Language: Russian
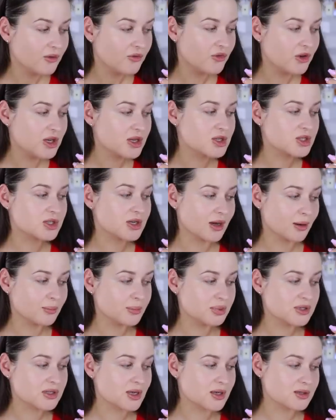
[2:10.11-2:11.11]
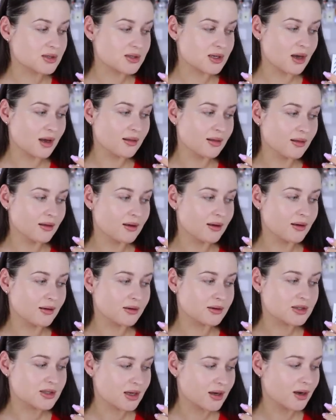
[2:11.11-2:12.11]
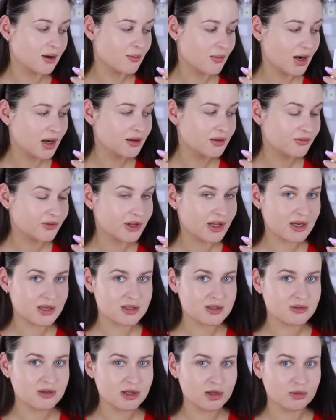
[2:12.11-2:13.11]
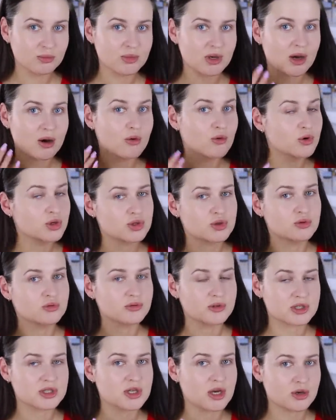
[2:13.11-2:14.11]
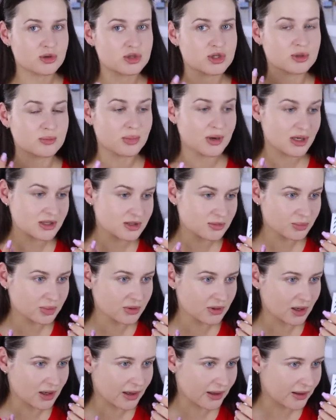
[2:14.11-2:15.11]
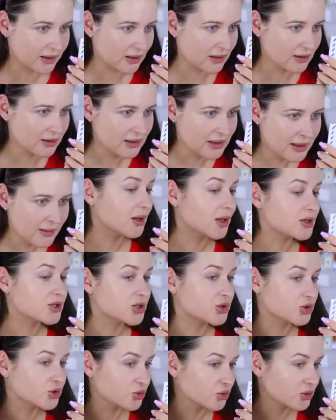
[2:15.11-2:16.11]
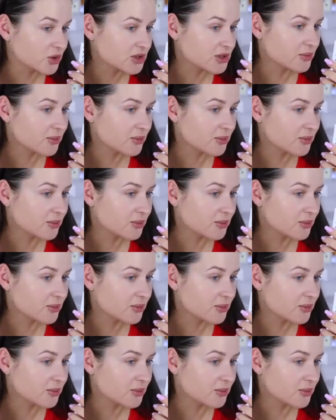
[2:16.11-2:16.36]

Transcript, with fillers: Финиш, я бы сказала, скорее матовый, да, действительно, у меня очень увлажняющая база была, и даже что-то